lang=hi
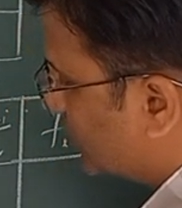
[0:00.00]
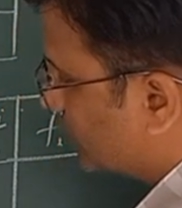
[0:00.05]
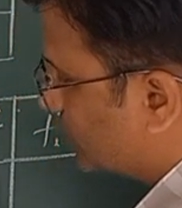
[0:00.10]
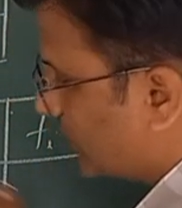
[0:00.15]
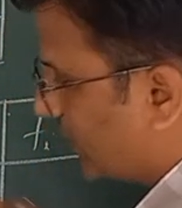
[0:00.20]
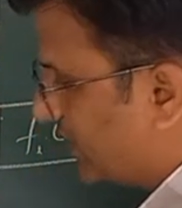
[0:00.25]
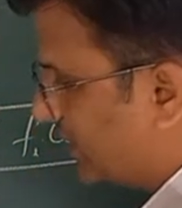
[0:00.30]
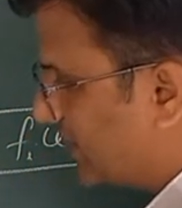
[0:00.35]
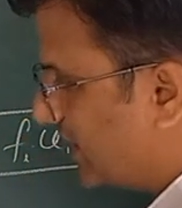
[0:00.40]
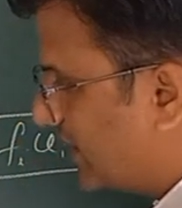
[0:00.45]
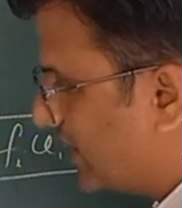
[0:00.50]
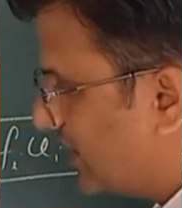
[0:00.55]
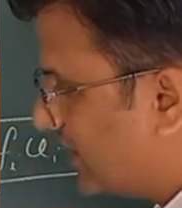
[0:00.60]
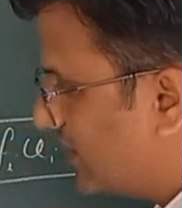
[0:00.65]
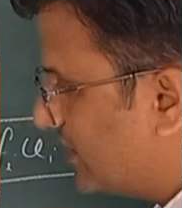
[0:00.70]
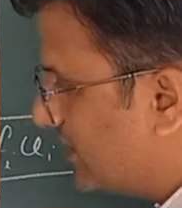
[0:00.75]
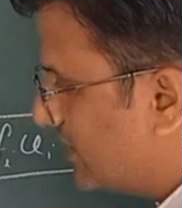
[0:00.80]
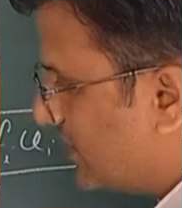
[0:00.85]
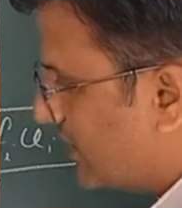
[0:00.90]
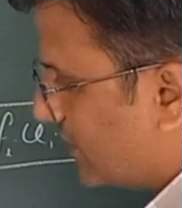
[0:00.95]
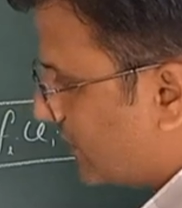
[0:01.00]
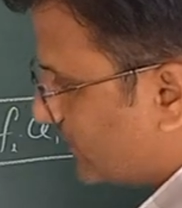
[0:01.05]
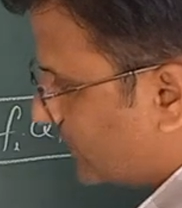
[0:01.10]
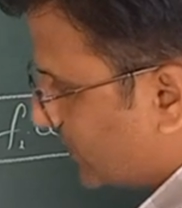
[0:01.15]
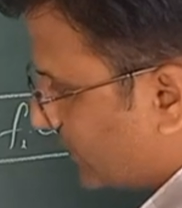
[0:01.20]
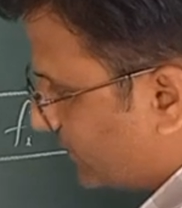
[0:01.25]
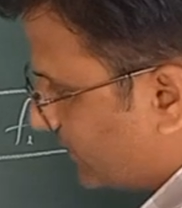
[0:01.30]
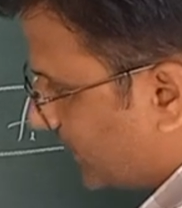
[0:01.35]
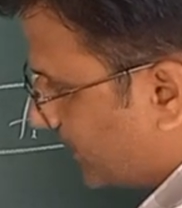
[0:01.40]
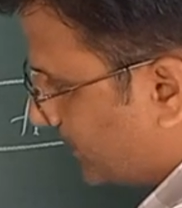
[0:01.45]
ट्वेंटी आ गया
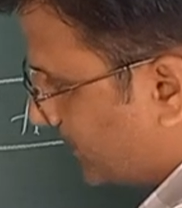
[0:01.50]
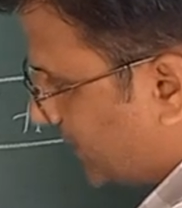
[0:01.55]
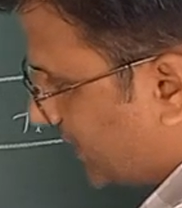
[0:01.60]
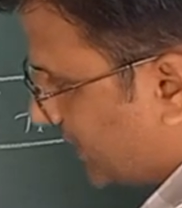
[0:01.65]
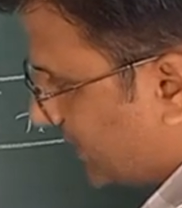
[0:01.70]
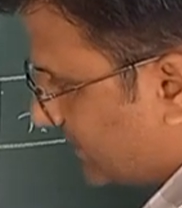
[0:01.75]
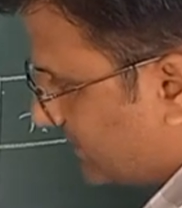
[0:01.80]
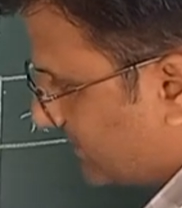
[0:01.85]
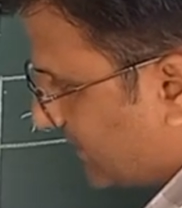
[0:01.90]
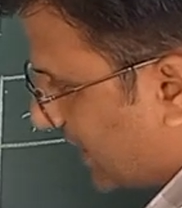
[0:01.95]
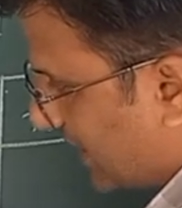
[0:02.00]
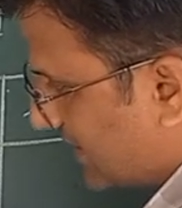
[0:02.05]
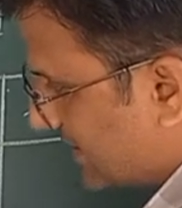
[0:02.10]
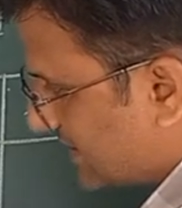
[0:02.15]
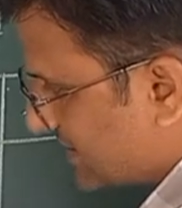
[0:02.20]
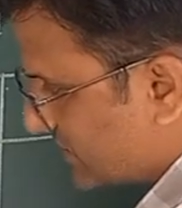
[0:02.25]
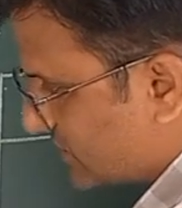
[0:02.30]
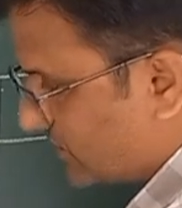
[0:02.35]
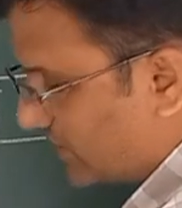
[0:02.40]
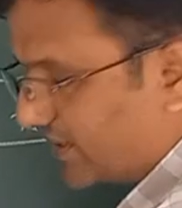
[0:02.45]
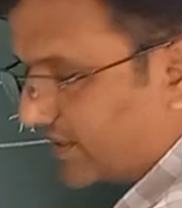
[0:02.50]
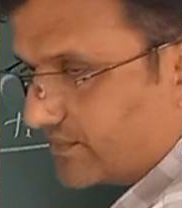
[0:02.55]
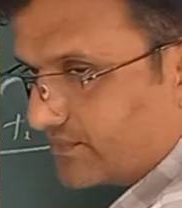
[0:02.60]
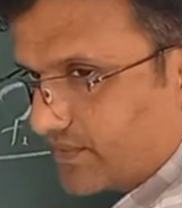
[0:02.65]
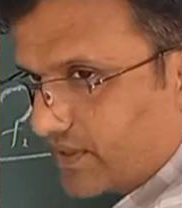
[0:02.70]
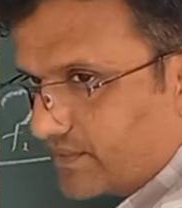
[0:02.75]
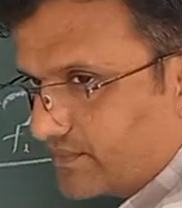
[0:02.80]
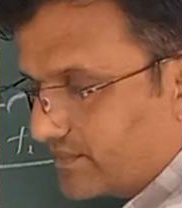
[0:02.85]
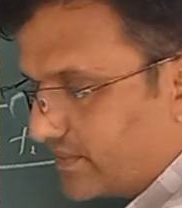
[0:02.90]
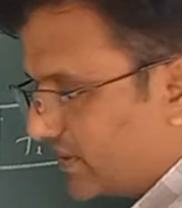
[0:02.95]
फिर फिफ्टीन माइनस ट्वेंटी
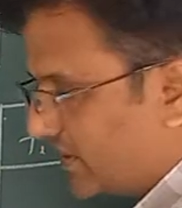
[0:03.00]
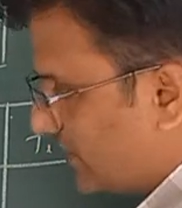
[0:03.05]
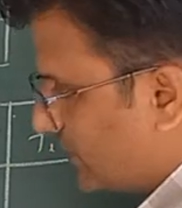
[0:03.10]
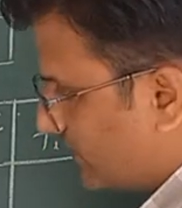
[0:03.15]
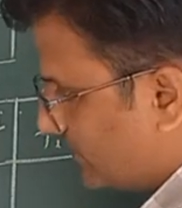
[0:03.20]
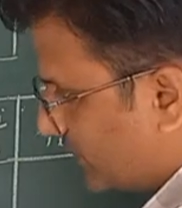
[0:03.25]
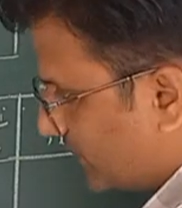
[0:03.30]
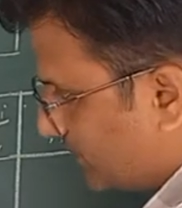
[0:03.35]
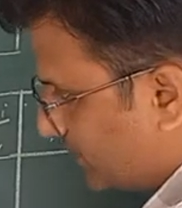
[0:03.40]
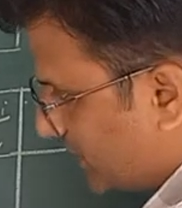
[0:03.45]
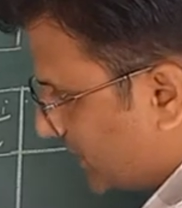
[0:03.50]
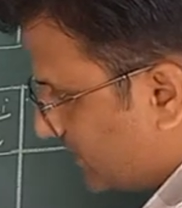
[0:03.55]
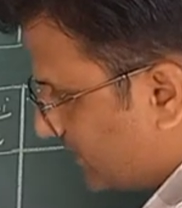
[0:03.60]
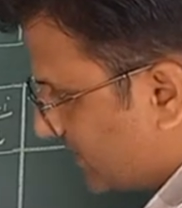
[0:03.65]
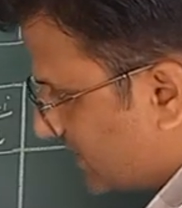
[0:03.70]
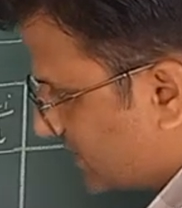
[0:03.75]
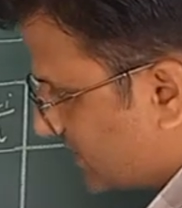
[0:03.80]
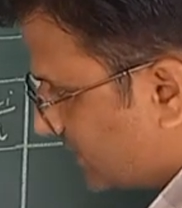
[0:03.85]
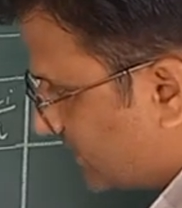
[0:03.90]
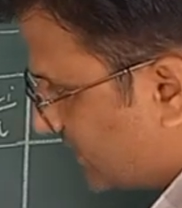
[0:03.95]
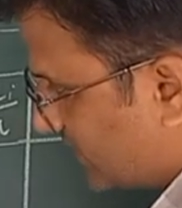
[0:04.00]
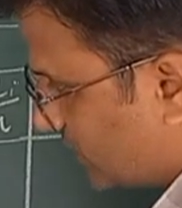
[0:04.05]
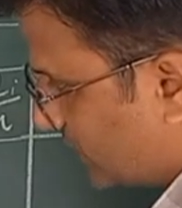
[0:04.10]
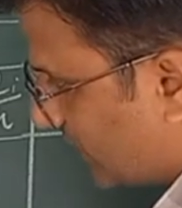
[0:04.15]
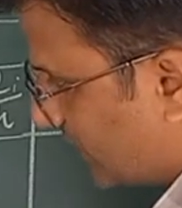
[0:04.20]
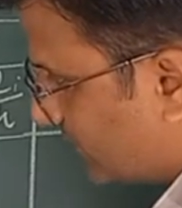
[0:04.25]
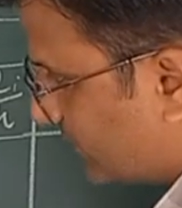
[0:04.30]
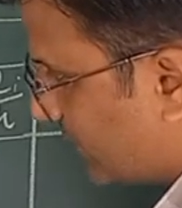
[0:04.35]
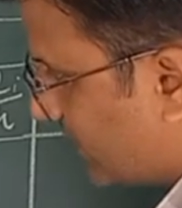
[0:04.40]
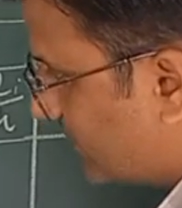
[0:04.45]
फाइव फिफ्टीन में से भी
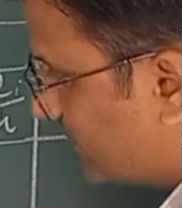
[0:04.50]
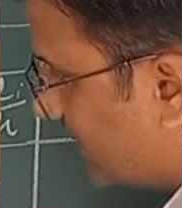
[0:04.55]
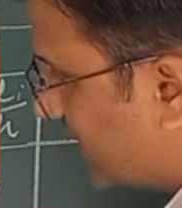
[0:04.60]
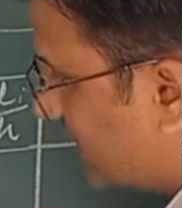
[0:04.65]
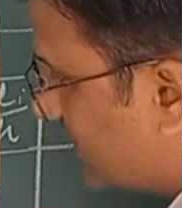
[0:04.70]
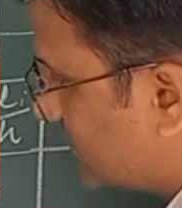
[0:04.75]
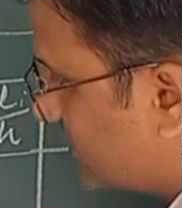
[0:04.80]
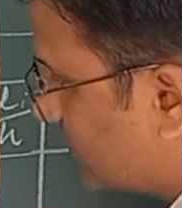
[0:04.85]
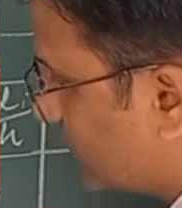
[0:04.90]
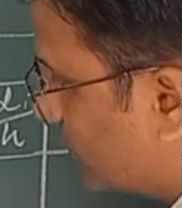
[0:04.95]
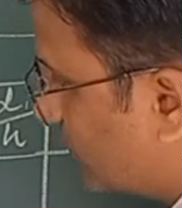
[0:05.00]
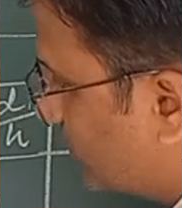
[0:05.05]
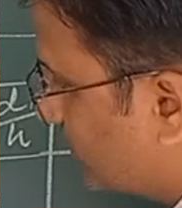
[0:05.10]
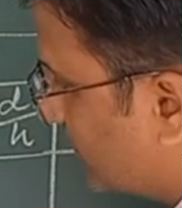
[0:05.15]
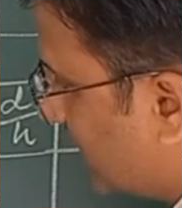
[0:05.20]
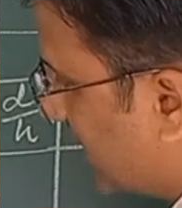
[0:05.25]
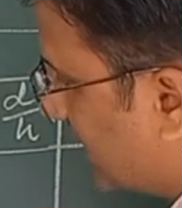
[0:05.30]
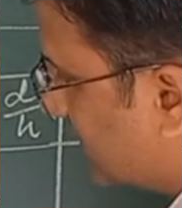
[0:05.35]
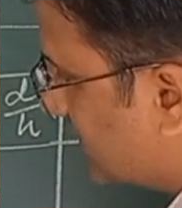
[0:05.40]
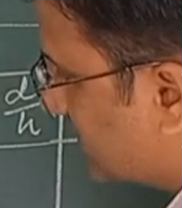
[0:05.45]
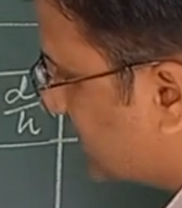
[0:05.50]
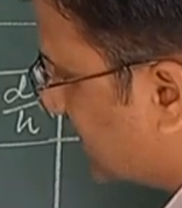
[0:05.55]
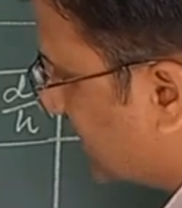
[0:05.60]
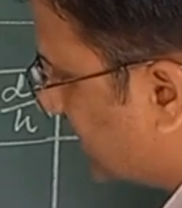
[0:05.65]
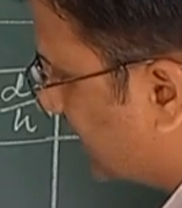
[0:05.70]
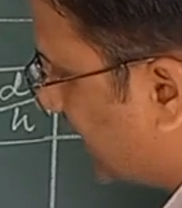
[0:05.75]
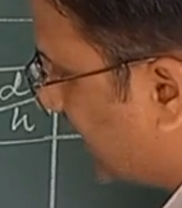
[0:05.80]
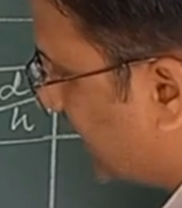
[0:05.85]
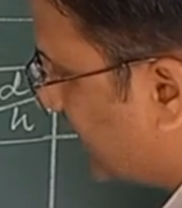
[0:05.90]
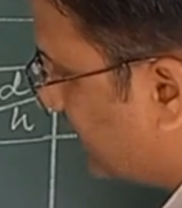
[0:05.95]
ट्वेंटी फाइव माइनस करो माइनस का
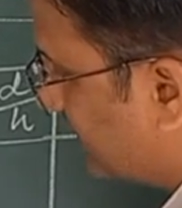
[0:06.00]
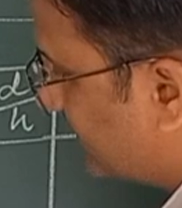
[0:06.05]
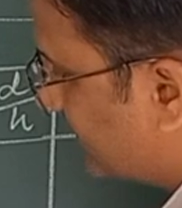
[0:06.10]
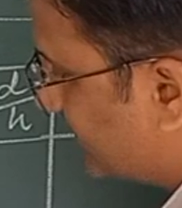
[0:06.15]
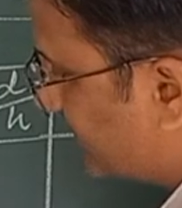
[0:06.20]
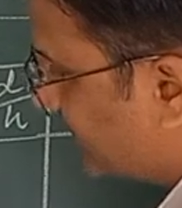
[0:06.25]
टेन